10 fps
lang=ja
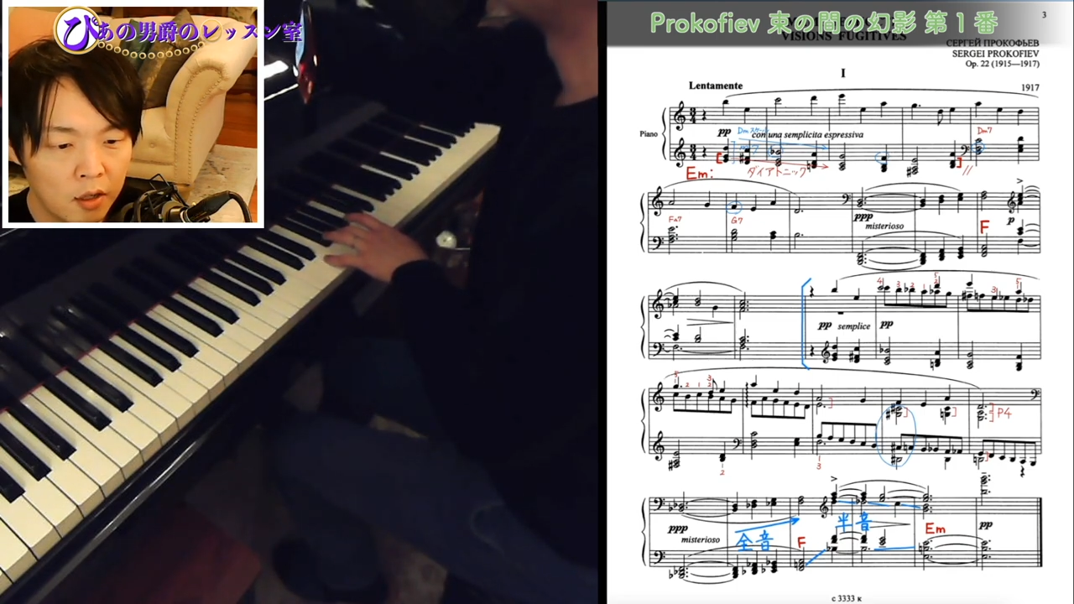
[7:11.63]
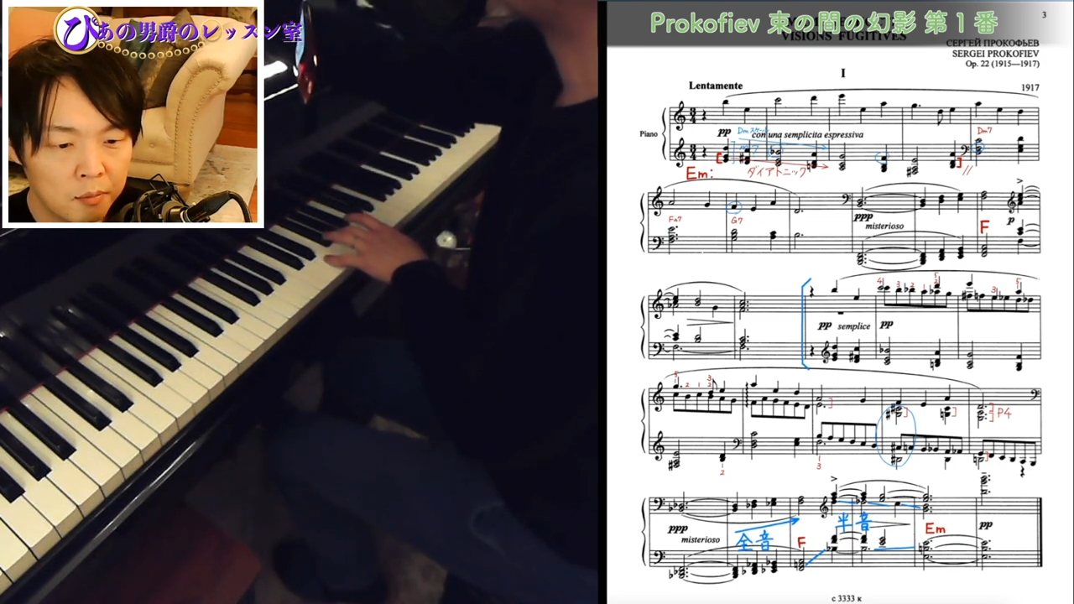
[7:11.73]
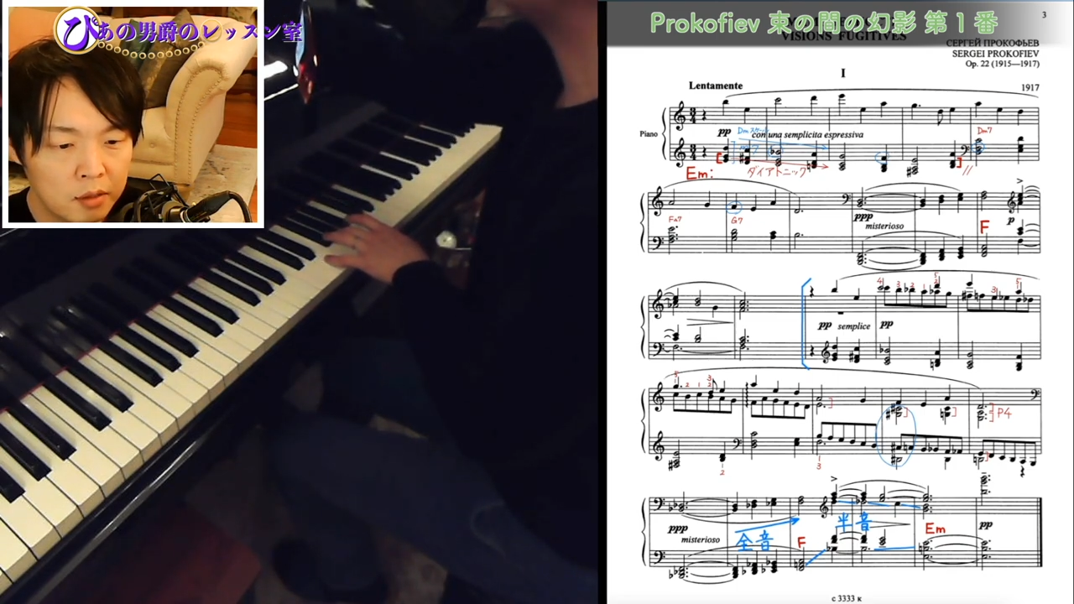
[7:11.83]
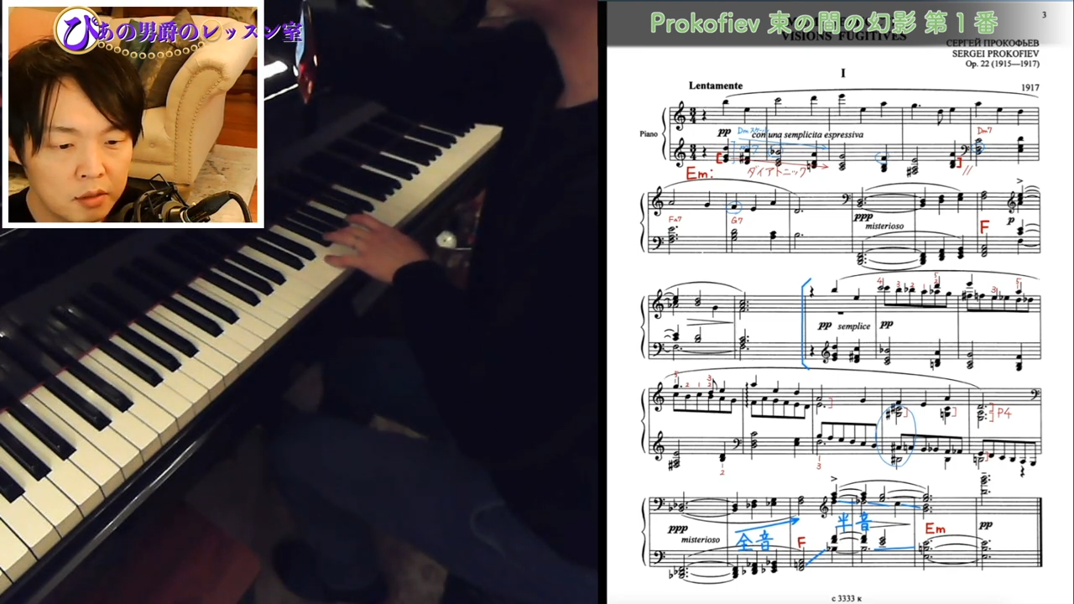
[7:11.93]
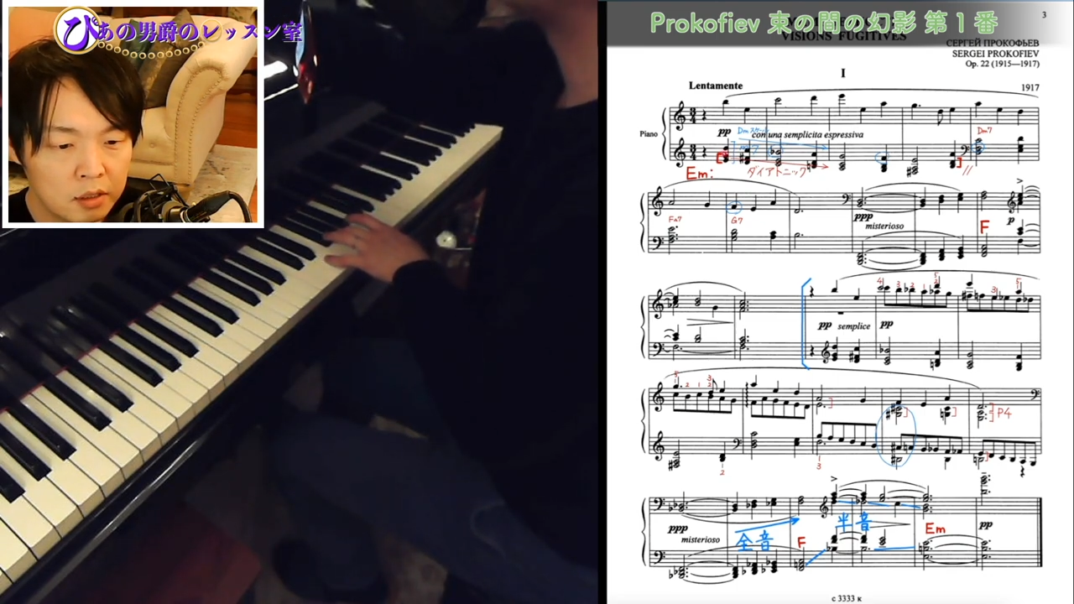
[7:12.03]

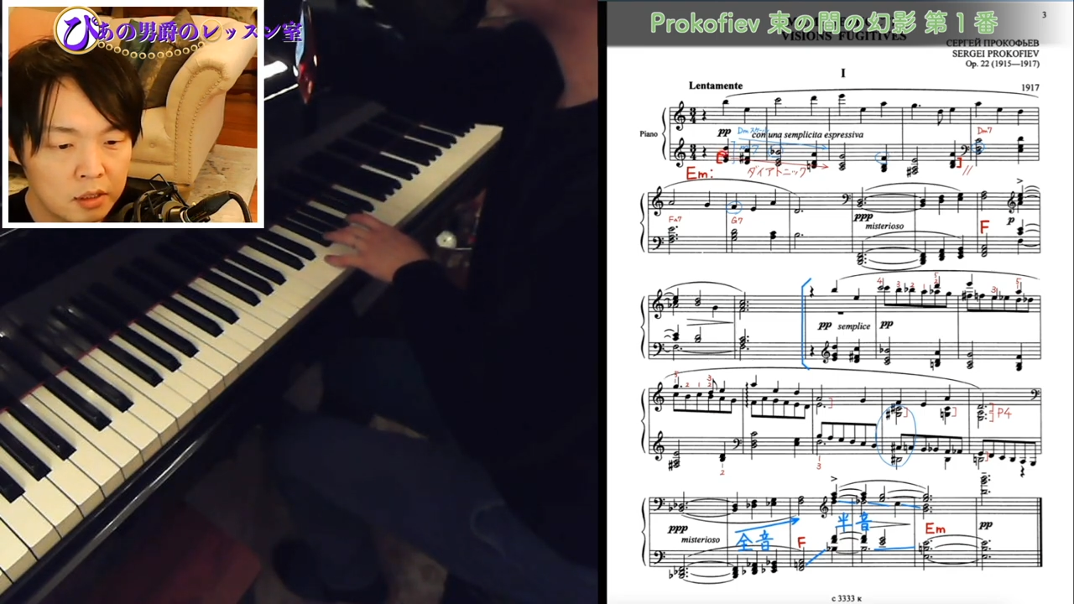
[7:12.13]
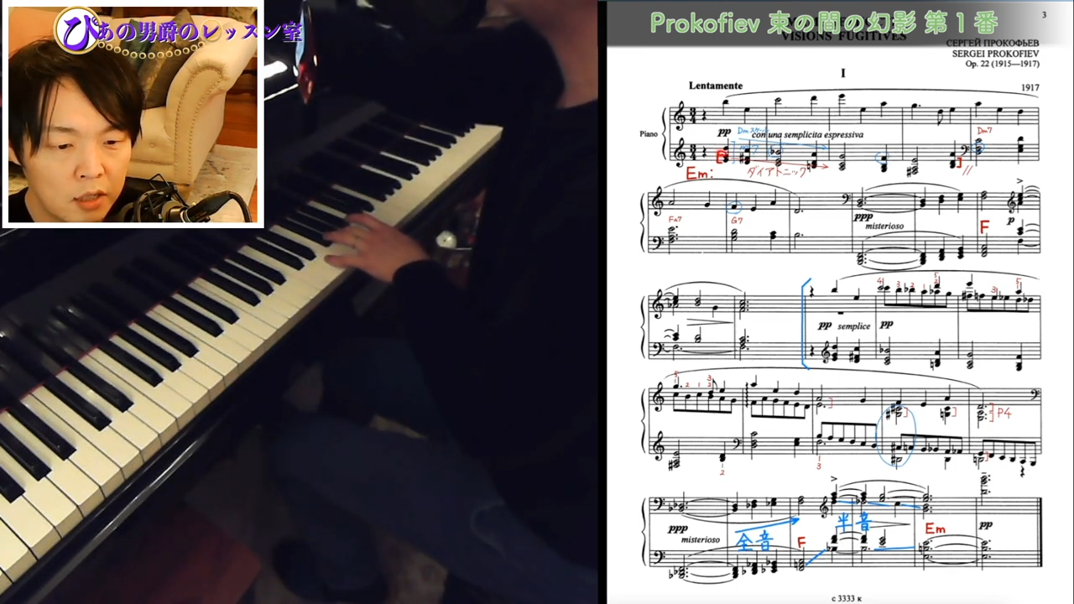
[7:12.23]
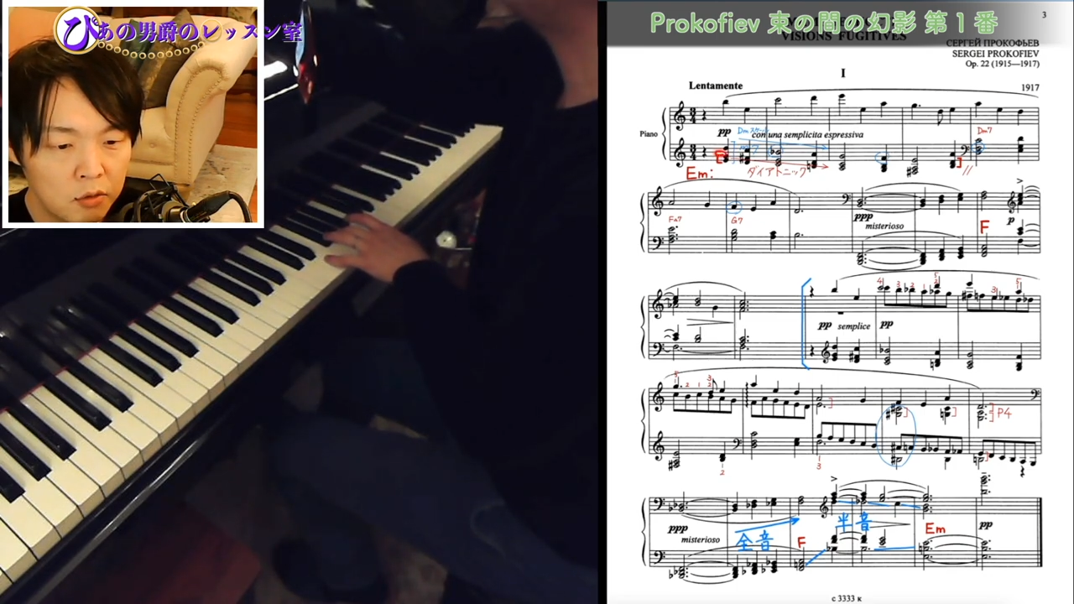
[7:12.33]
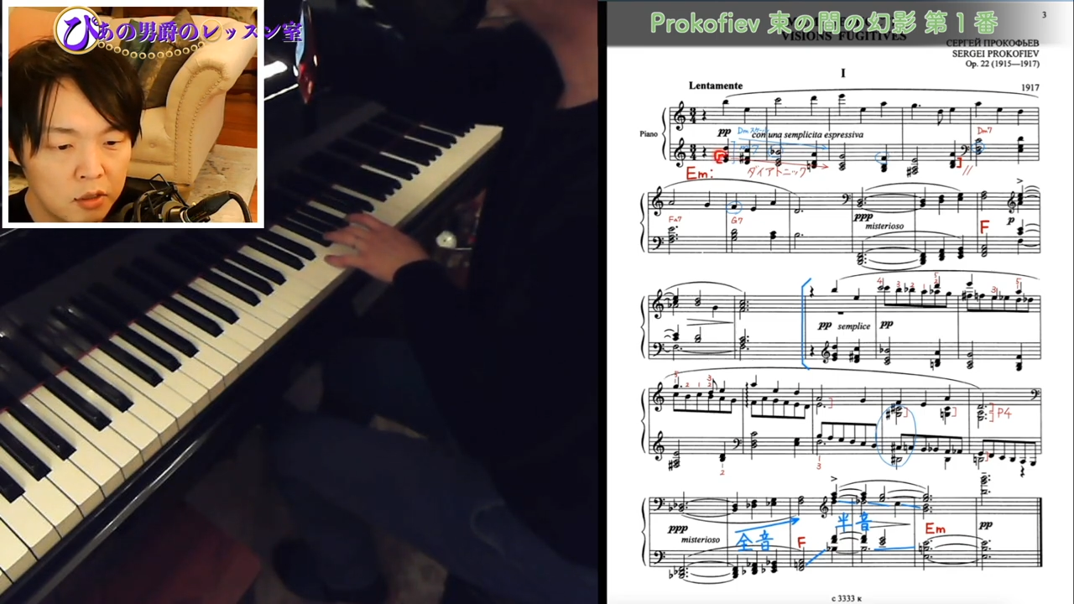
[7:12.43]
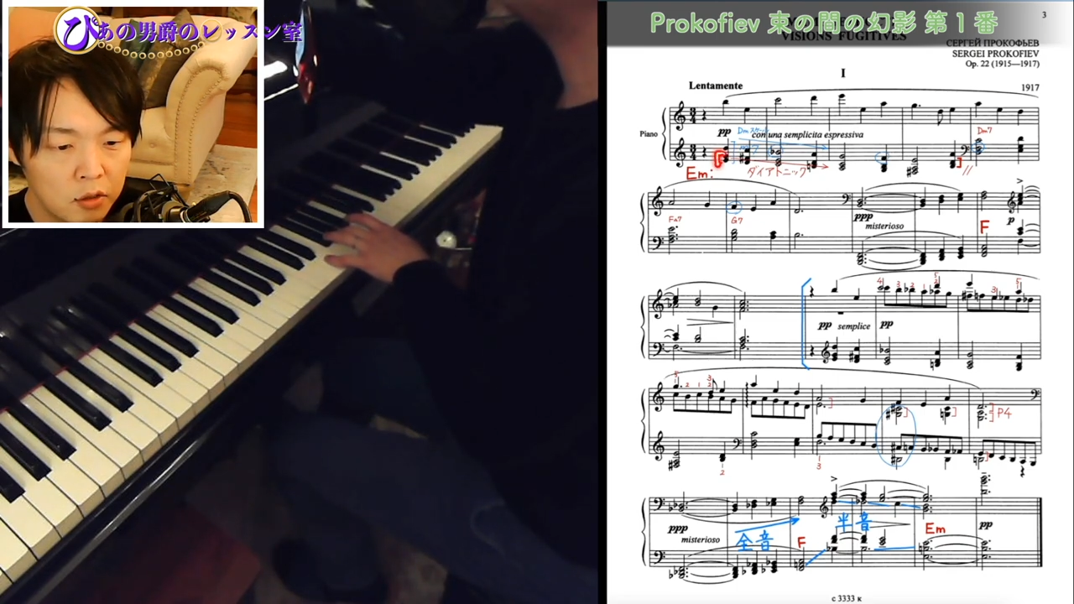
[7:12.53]
まず
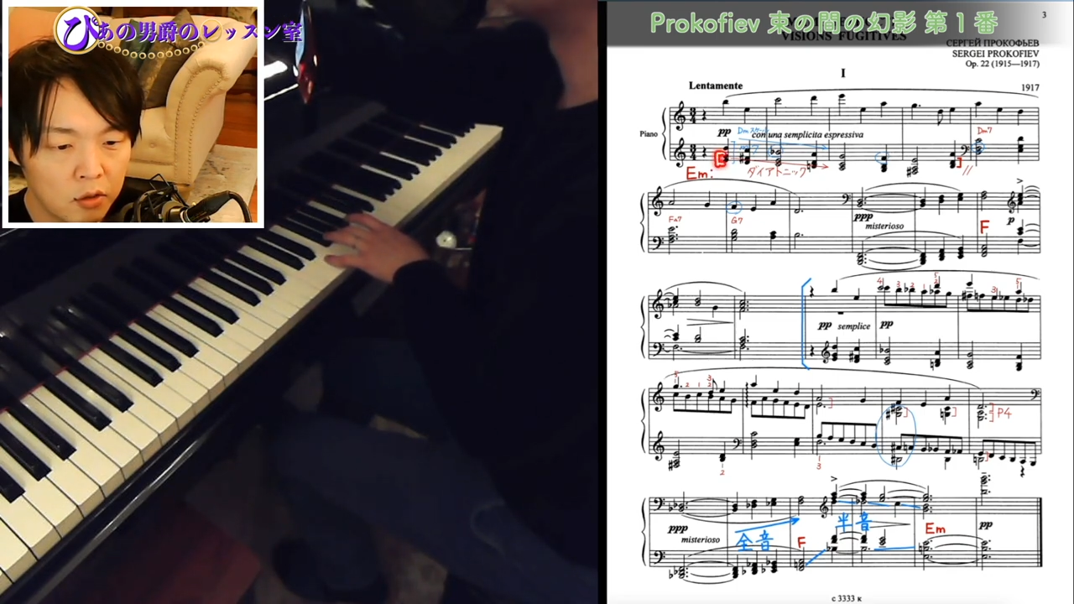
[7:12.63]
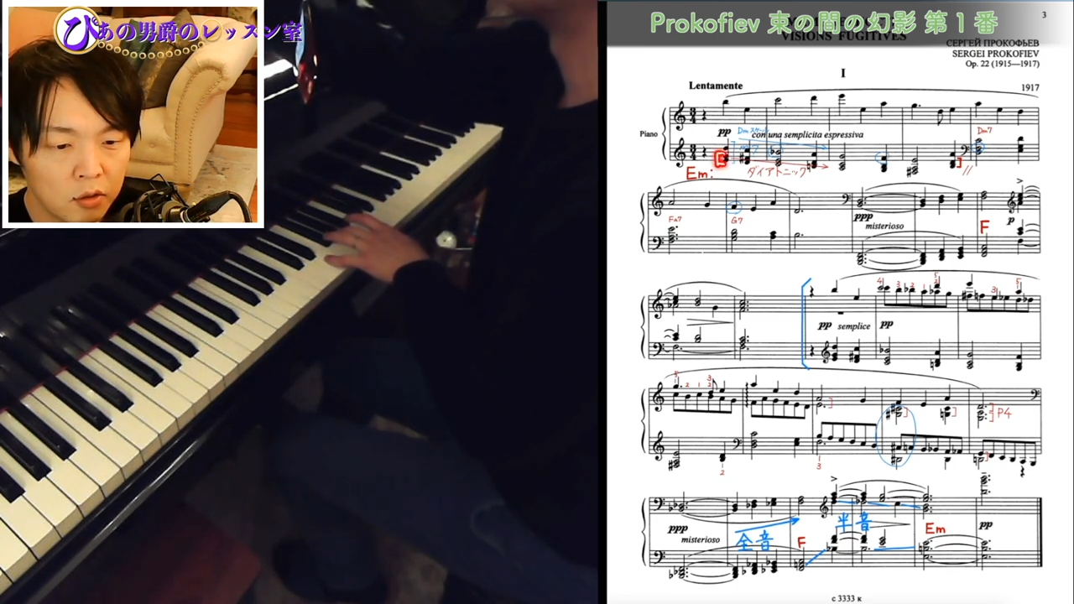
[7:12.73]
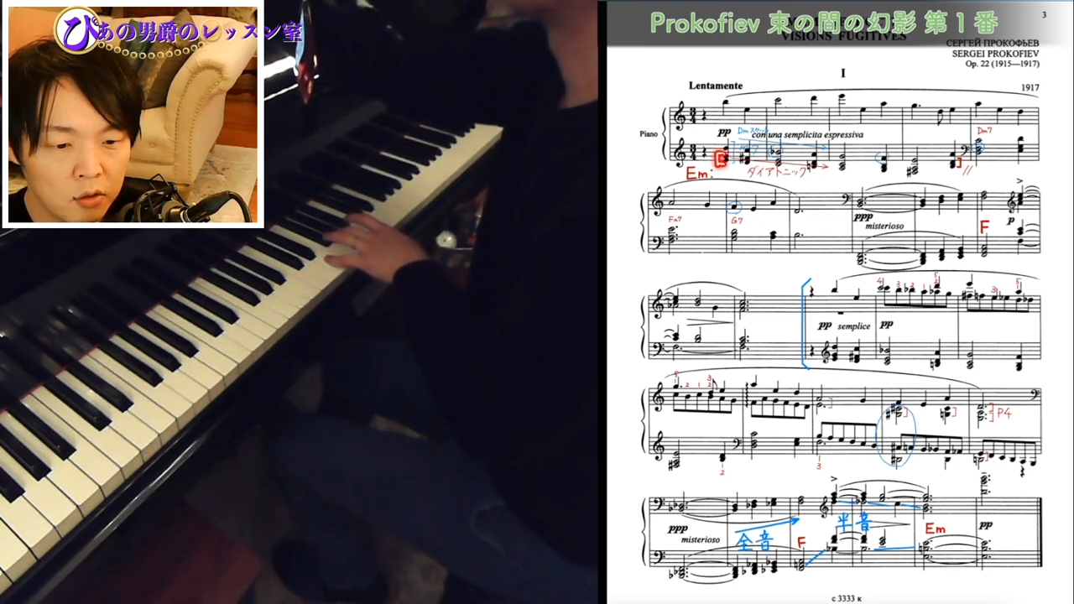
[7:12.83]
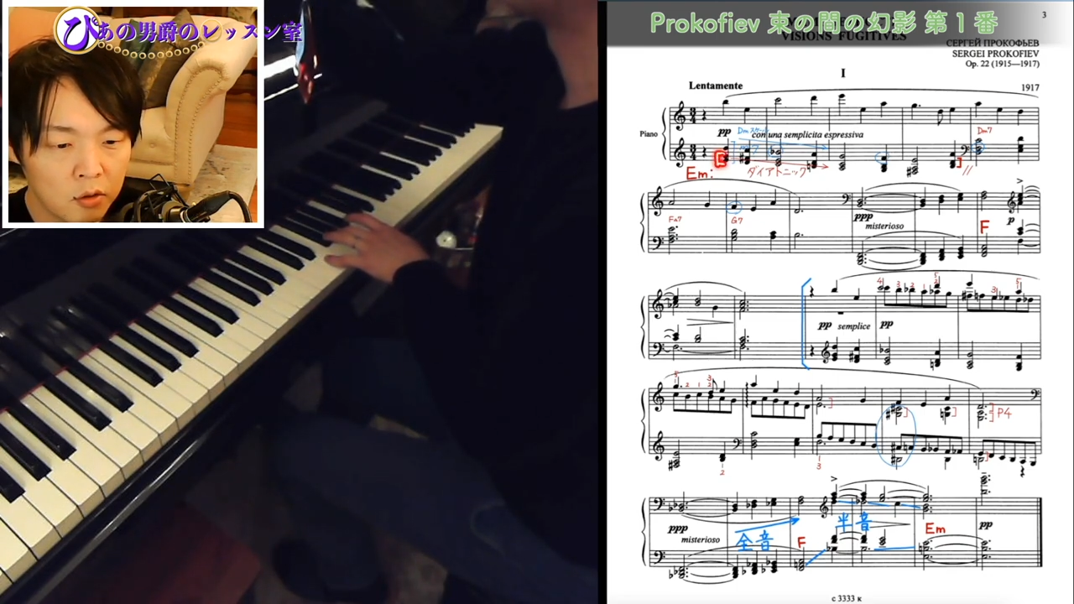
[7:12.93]
下の2音、